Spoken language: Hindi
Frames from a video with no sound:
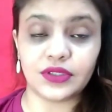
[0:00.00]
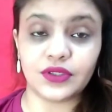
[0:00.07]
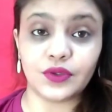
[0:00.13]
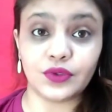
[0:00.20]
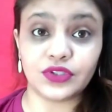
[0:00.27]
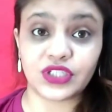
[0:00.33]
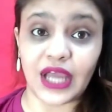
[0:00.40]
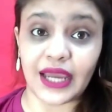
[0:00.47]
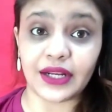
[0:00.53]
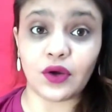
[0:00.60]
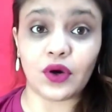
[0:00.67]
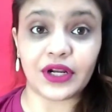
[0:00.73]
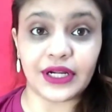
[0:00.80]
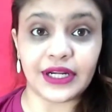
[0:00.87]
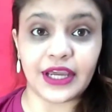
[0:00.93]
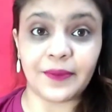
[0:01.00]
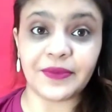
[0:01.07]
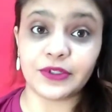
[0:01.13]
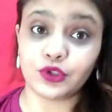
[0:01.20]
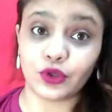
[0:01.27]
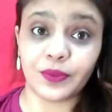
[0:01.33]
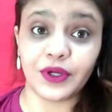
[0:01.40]
यू नो चाइना और इंडिया
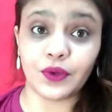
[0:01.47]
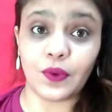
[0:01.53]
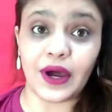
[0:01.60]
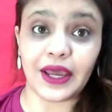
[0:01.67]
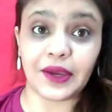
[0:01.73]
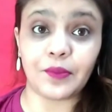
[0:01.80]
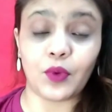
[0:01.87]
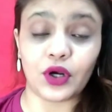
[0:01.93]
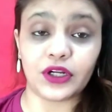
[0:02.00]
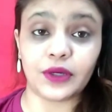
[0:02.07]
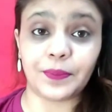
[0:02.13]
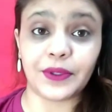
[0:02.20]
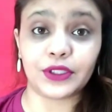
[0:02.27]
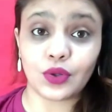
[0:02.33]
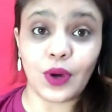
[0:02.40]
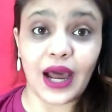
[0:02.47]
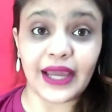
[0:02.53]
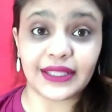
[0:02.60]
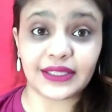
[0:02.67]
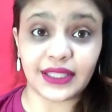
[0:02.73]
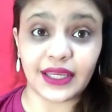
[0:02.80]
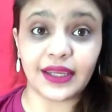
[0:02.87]
में जो भी हुआ है बॉर्डर पे तो
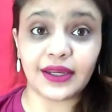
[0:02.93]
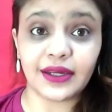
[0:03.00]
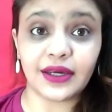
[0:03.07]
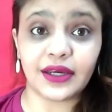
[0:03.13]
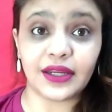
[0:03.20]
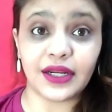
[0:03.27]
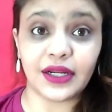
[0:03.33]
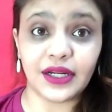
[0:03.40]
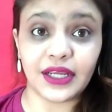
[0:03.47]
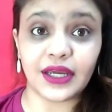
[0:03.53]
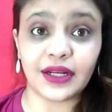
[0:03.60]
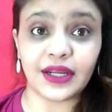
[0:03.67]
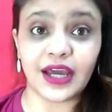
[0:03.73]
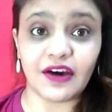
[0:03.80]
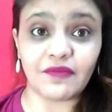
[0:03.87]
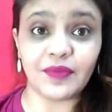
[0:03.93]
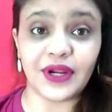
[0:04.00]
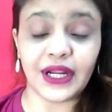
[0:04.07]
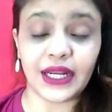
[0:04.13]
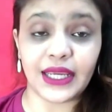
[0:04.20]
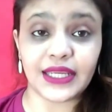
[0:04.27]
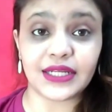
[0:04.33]
आई थिंक इंडियन
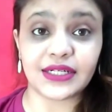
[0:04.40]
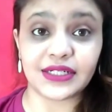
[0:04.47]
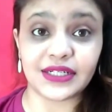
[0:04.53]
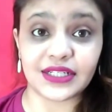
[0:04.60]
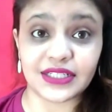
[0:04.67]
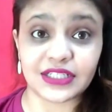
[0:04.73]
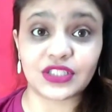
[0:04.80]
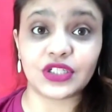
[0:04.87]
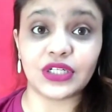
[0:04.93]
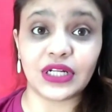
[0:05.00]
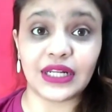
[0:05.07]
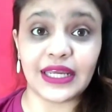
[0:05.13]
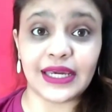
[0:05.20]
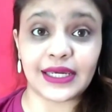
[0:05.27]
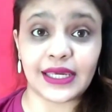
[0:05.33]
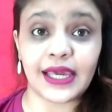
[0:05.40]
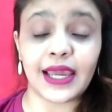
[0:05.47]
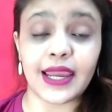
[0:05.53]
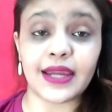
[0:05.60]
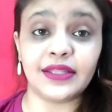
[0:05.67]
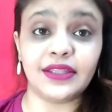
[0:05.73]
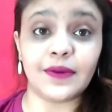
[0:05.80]
गवर्नमेंट ने ये डिसीजन लेके
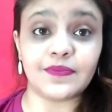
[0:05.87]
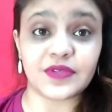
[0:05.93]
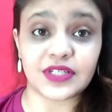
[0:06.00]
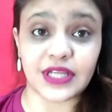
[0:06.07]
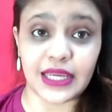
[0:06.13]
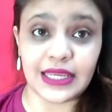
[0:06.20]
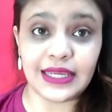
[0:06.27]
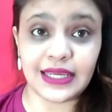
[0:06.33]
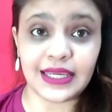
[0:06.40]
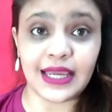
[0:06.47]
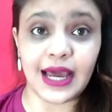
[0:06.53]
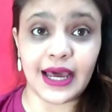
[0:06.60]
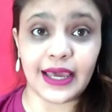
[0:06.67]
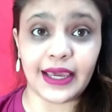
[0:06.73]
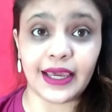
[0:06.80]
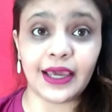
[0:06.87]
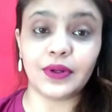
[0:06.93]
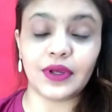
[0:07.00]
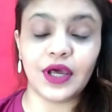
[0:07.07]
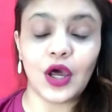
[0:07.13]
एकदम सही किया है